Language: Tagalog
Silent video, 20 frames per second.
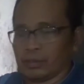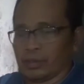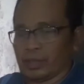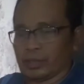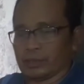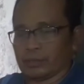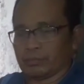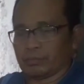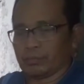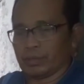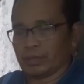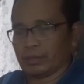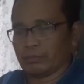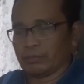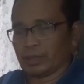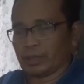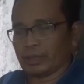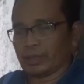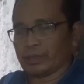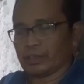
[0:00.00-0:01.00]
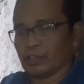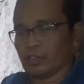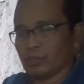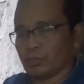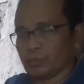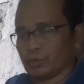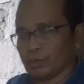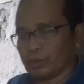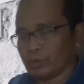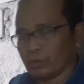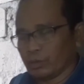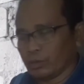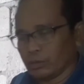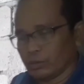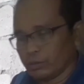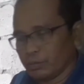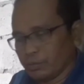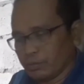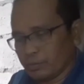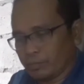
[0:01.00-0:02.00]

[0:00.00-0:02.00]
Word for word: At minimerienda ko po ito